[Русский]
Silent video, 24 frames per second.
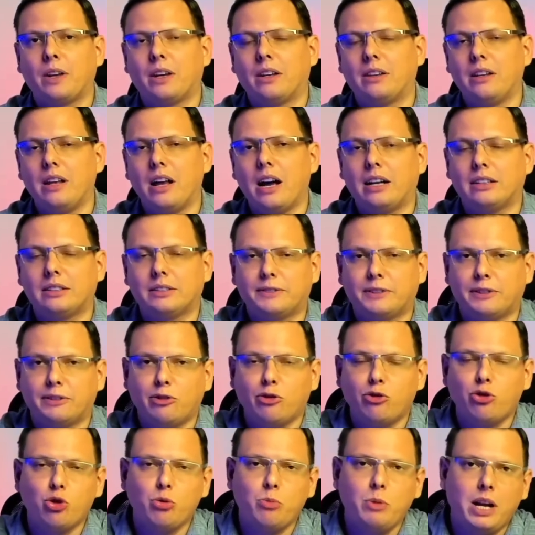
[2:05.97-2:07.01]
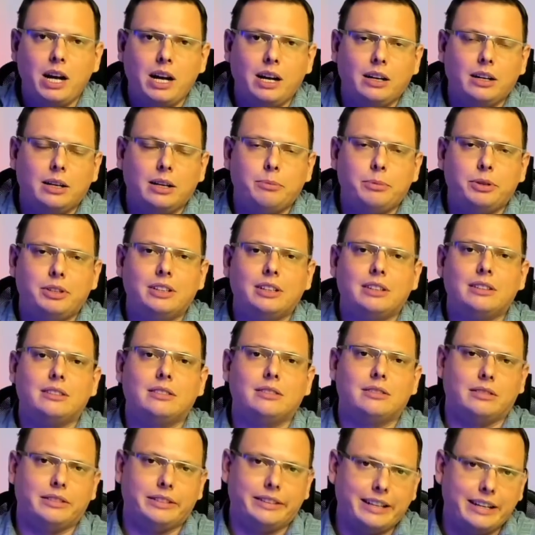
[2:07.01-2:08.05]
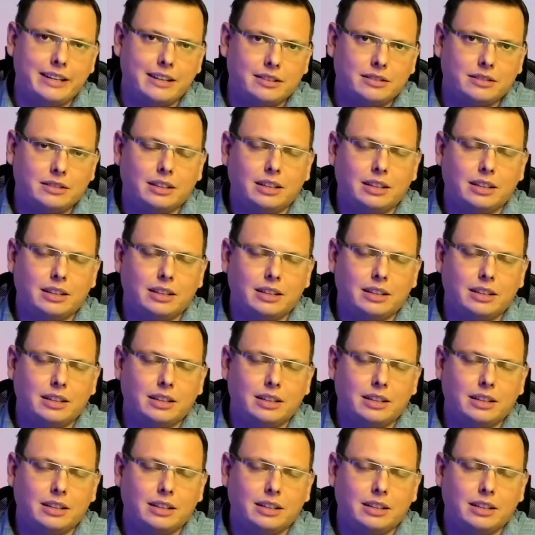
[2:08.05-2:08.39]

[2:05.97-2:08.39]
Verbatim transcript: Для цифрового рубля эмитент есть.